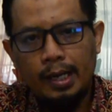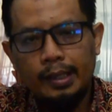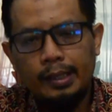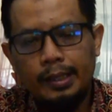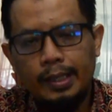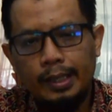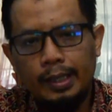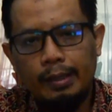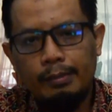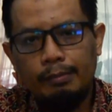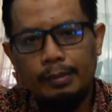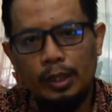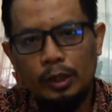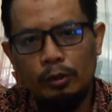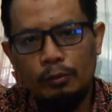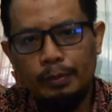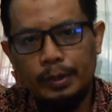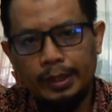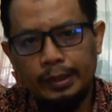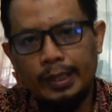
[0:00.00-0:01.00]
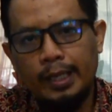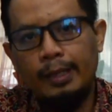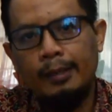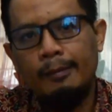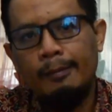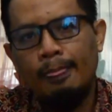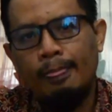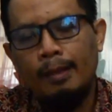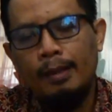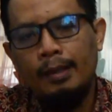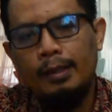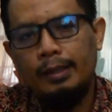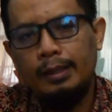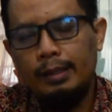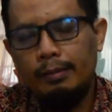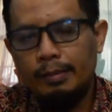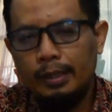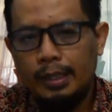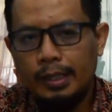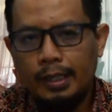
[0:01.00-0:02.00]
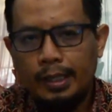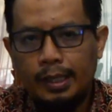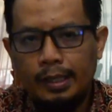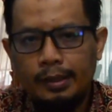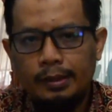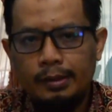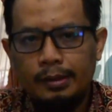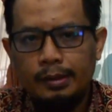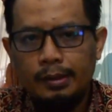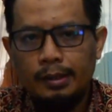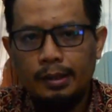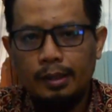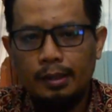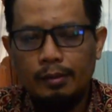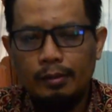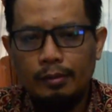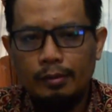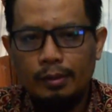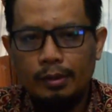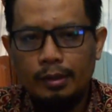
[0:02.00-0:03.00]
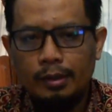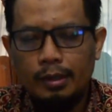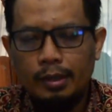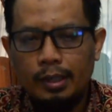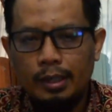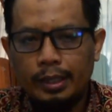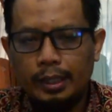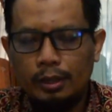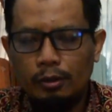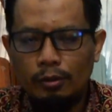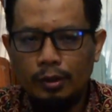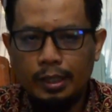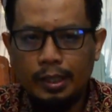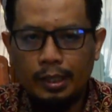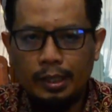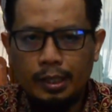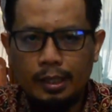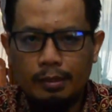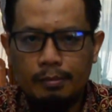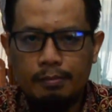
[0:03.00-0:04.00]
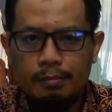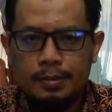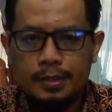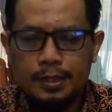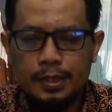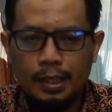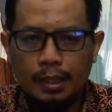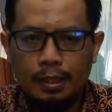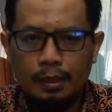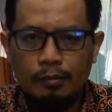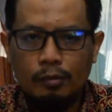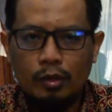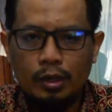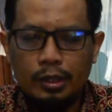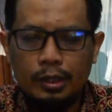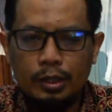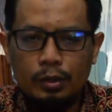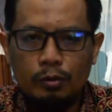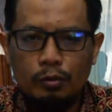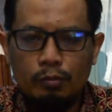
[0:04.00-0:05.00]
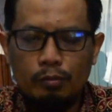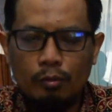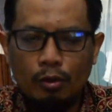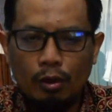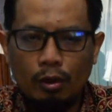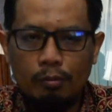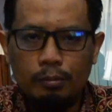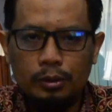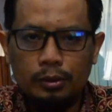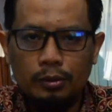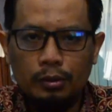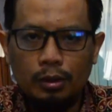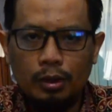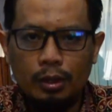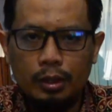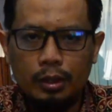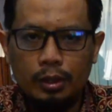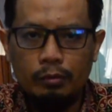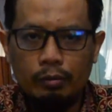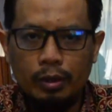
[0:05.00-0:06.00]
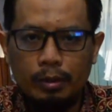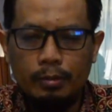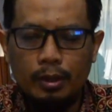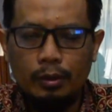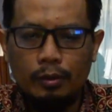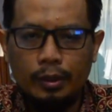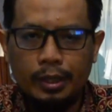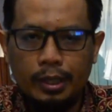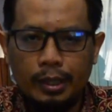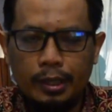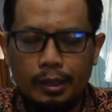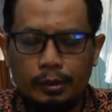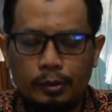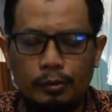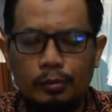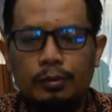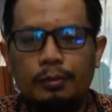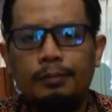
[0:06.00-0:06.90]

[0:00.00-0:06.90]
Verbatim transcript: dalam hidup kita. Demikian akhirul kalam. Assalamualaikum warahmatullahi wabarakatuh.